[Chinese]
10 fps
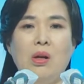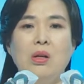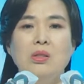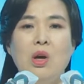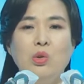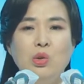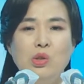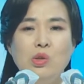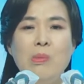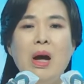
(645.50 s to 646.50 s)
若是渴
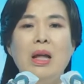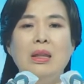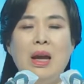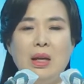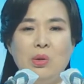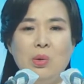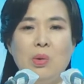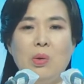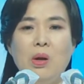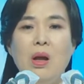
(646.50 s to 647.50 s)
慕主、
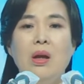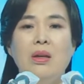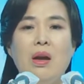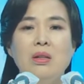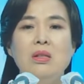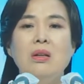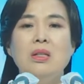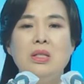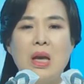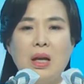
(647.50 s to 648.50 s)
盼望天
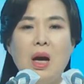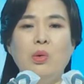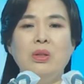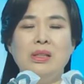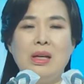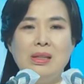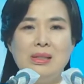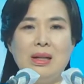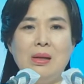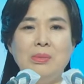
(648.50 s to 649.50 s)
国，
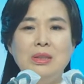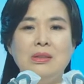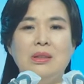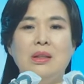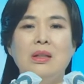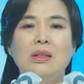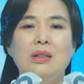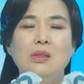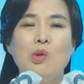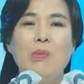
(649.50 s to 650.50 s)
却仍然
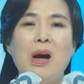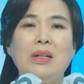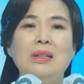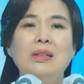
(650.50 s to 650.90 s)
犯罪，